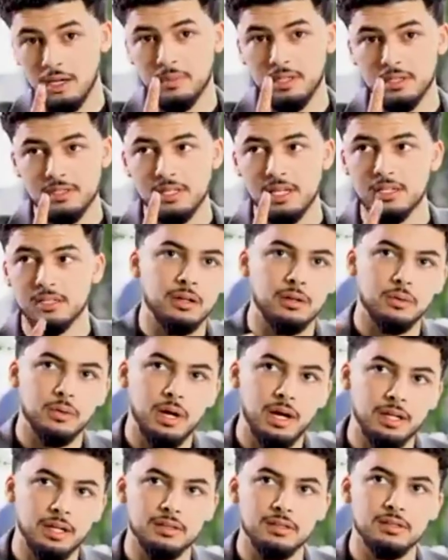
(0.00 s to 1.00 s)
ما نساش
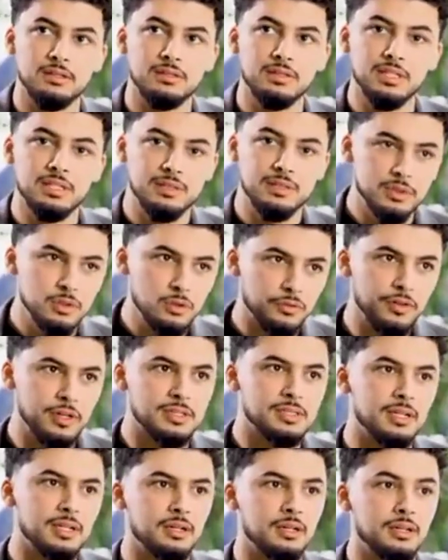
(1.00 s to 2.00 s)
واحد السيد سميتو
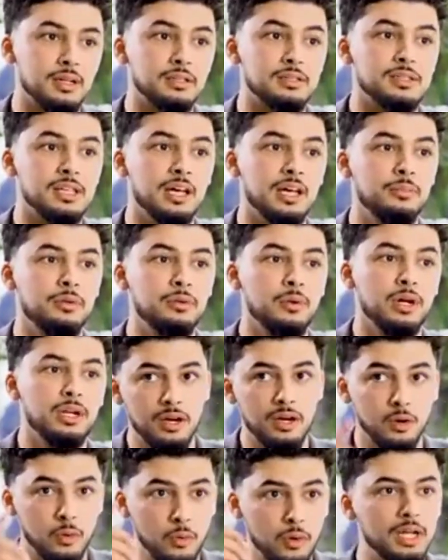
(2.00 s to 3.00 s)
فيصل كان صاحب الوالد
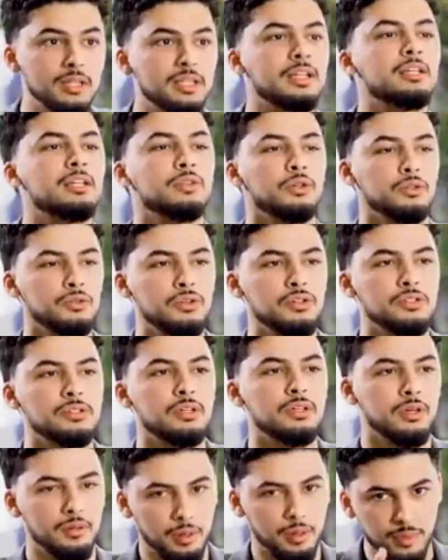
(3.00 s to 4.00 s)
هو اللي عطاني طوندوز
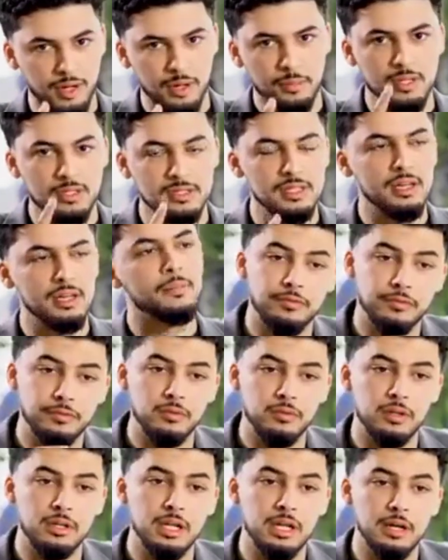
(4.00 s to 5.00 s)
عمري ما نساه
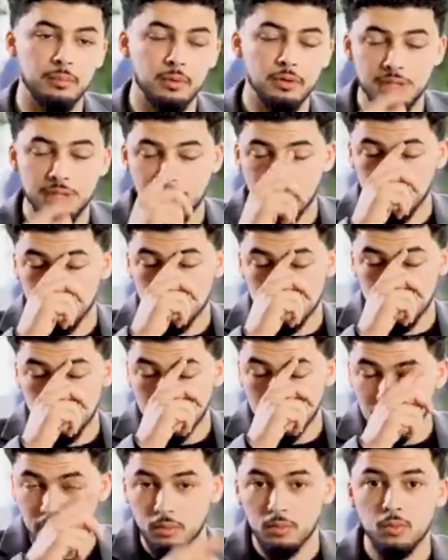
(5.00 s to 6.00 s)
ليليمون
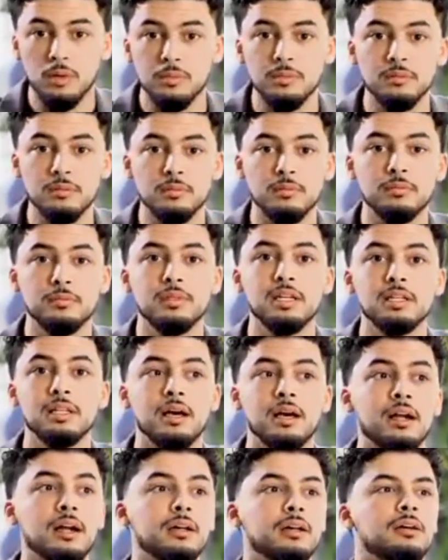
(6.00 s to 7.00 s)
ديكلونشور هو ملي بدات
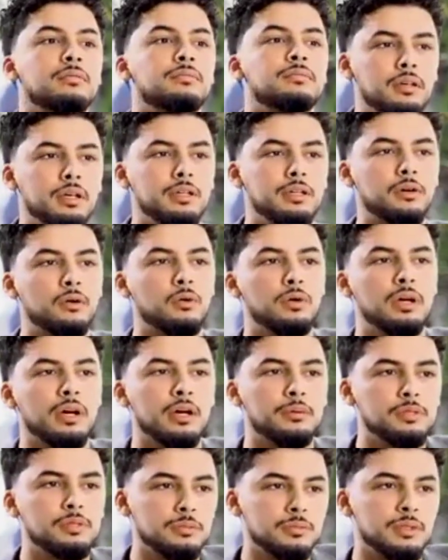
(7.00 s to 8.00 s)
القرايه يعني خويا
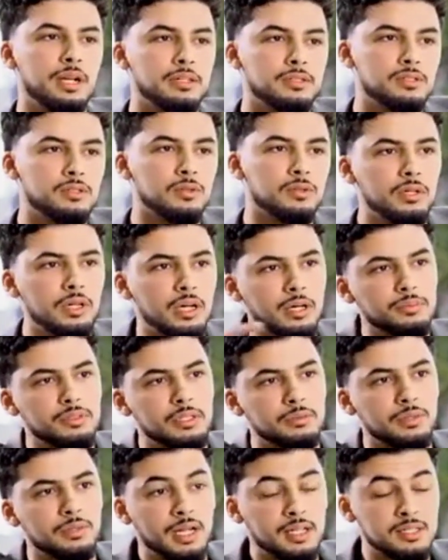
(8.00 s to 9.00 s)
غيمشي لمدرستو وانا غنمشي
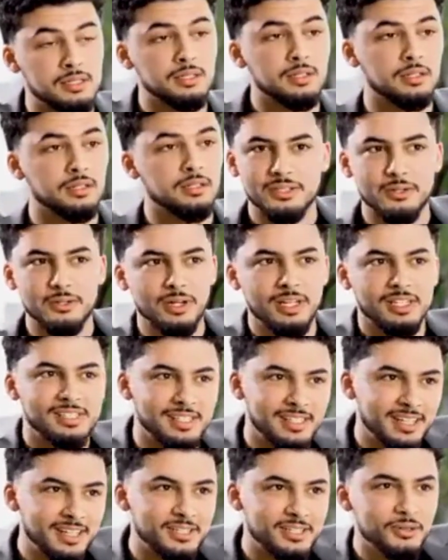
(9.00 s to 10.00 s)
لمدرستي شكون حسن
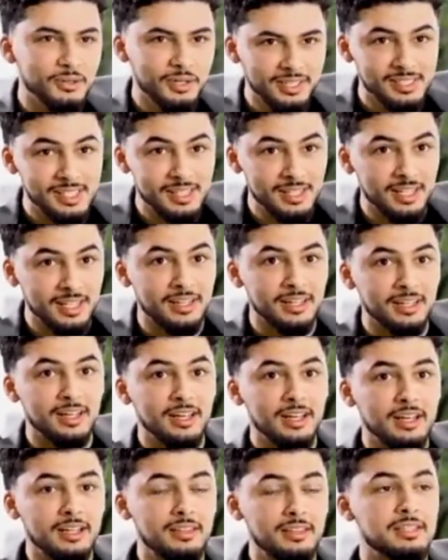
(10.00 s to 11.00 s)
لك شكون حسن لك
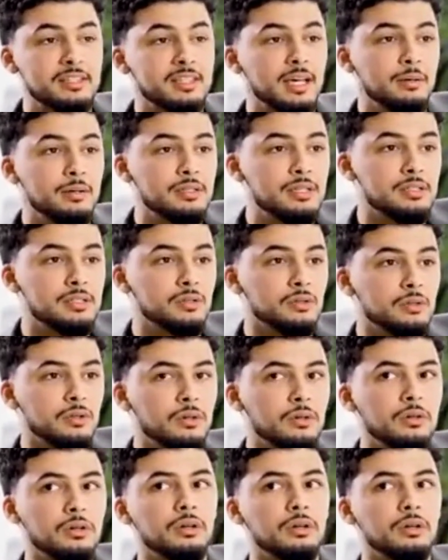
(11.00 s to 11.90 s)
الناس كاملين تيسولوا